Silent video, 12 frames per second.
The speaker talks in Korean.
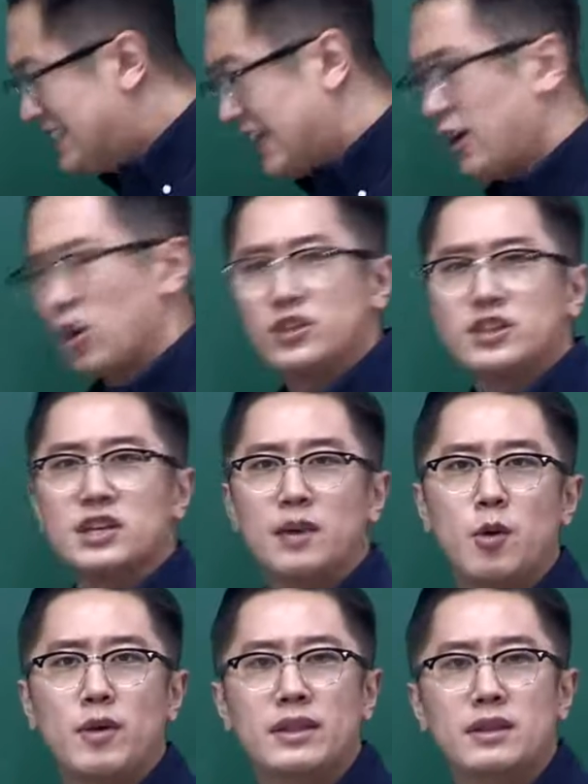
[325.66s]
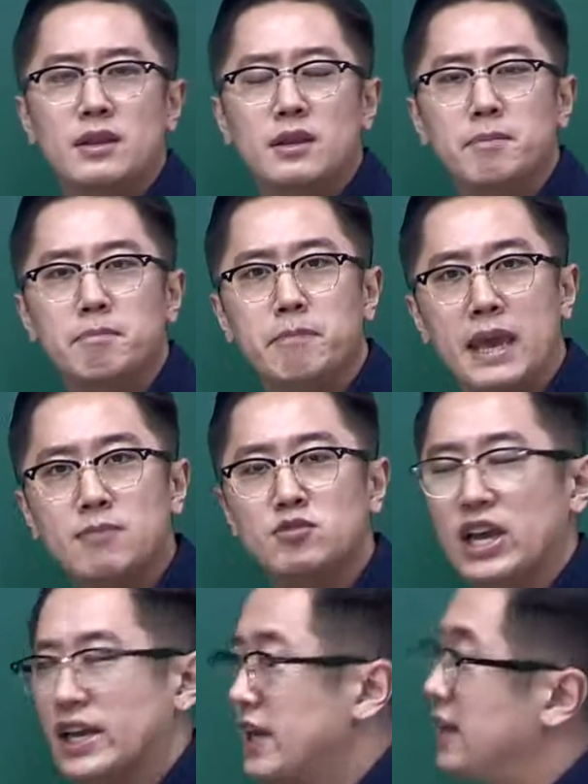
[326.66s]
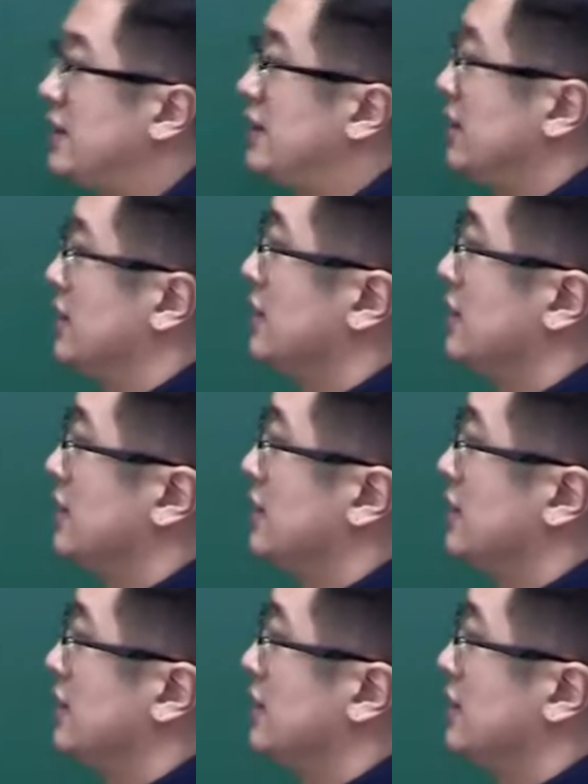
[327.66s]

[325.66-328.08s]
이제 어떻게 보면 메인 문항이야.